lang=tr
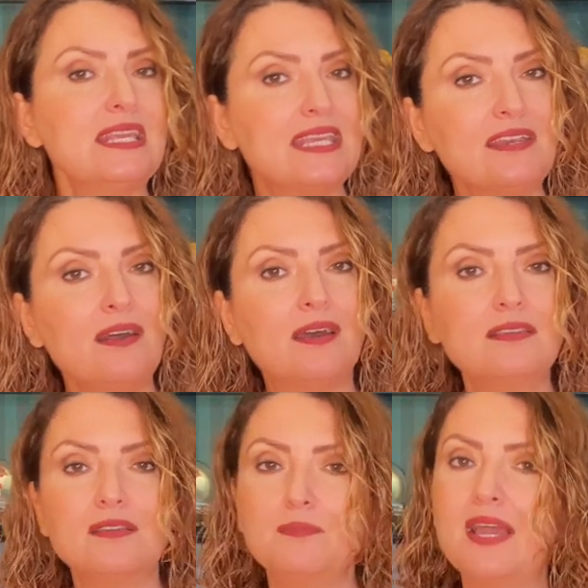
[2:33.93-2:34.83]
Yeni ay
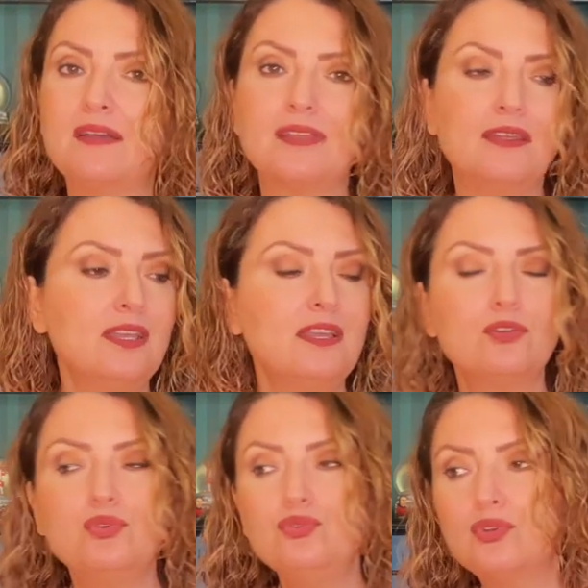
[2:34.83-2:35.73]
bir yandan
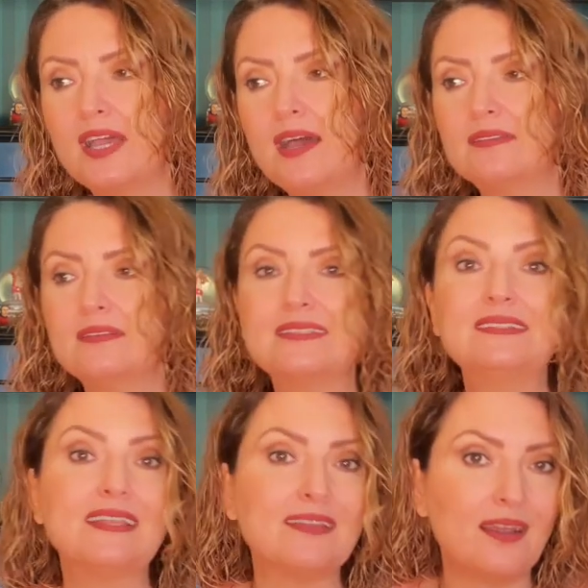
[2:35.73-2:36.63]
günlük
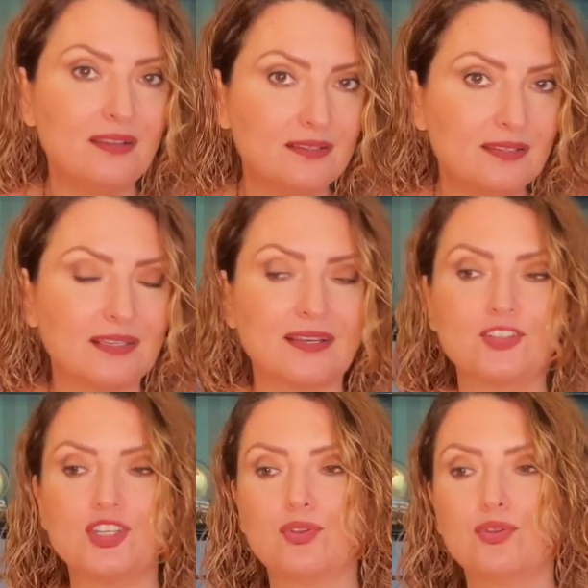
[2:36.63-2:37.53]
hayatınızın detaylarına
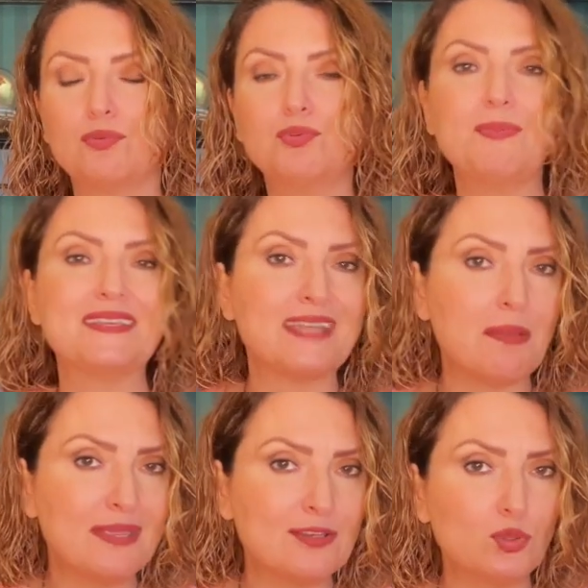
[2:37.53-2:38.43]
dikkat çekiyor. Bu
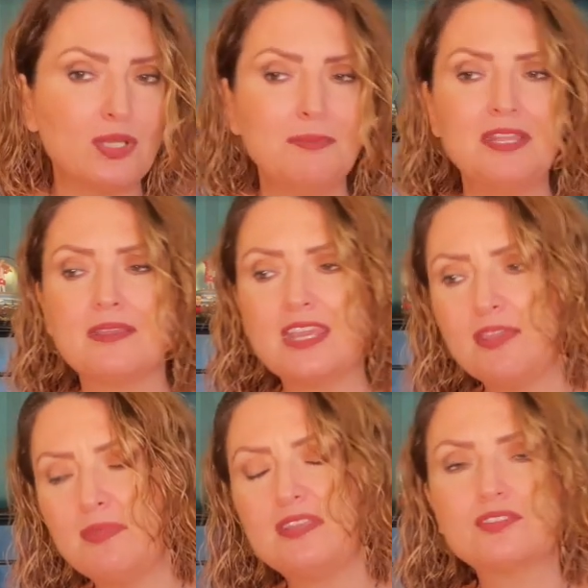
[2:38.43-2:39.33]
beslenmeniz olabilir,
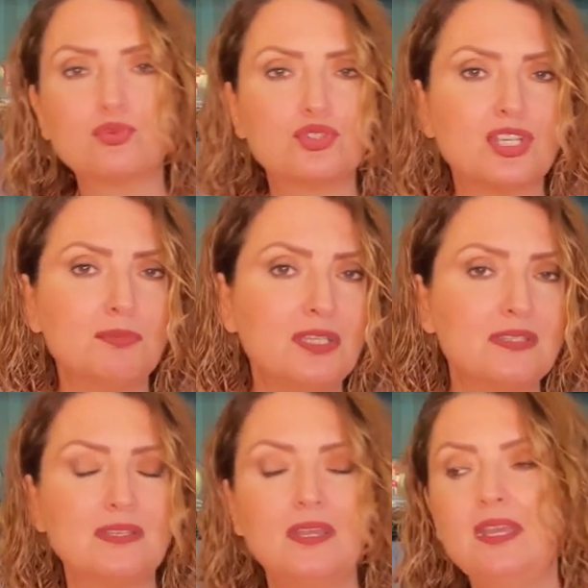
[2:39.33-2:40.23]
giyiminiz,
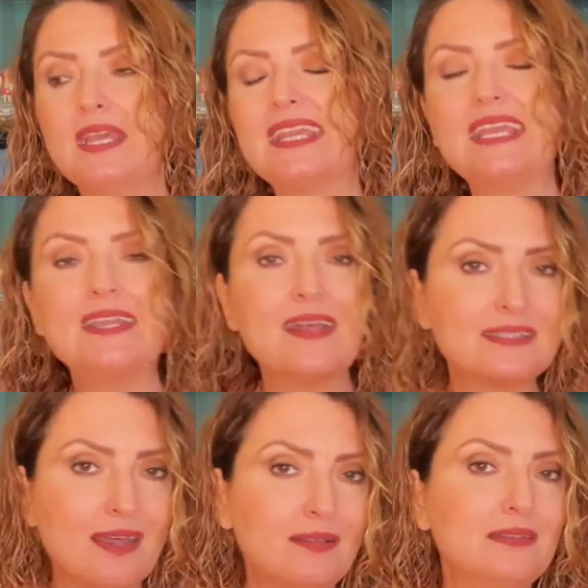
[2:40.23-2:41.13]
kuşamınız, genel
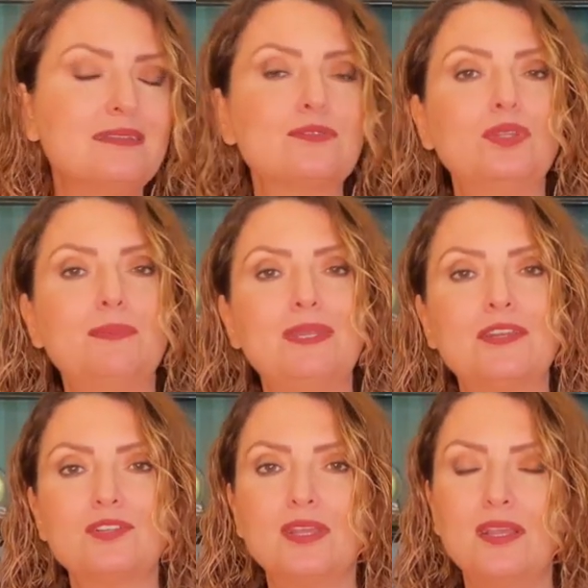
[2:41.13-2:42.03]
sağlığınız olabilir.